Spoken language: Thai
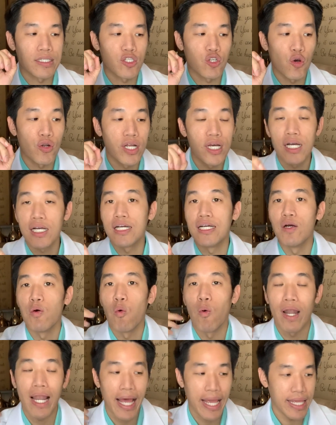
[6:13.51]
shoulder คือ
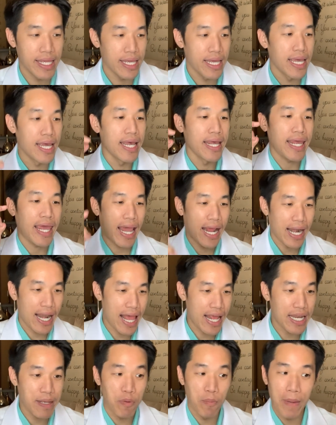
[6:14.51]
หัวไหล่แข็งแร
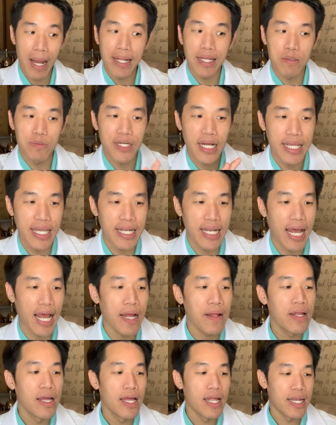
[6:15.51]
งนี่ผมอ่านจากภาษาอังกฤษ
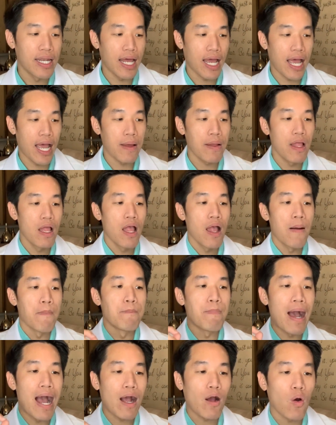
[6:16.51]
นะฮะ
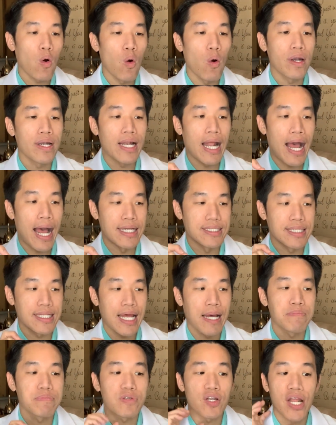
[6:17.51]
บางคนอาจจะ
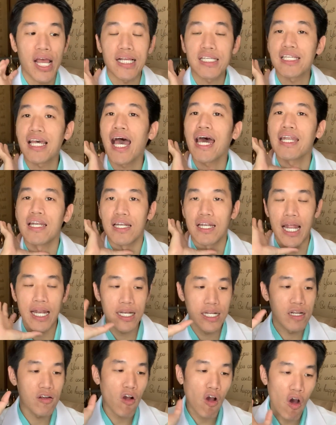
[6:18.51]
ทำ traction นะ
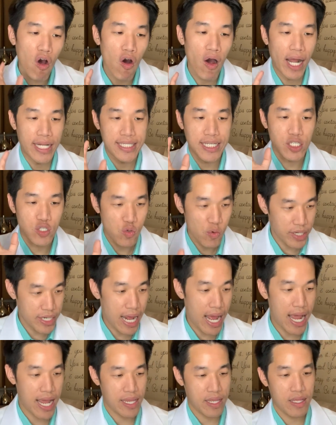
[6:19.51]
ดึงคออาจจะช่วย
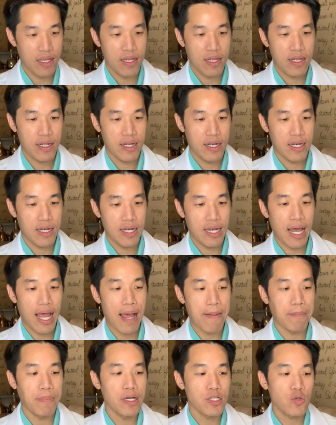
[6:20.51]
ได้นะค
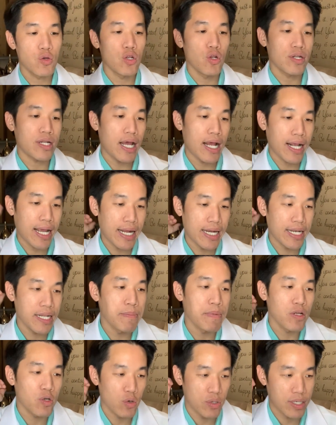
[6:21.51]
รับเพื่อช่วยลดอาการที่
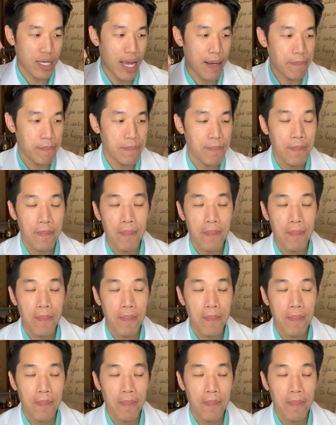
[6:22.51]
มันกดทับ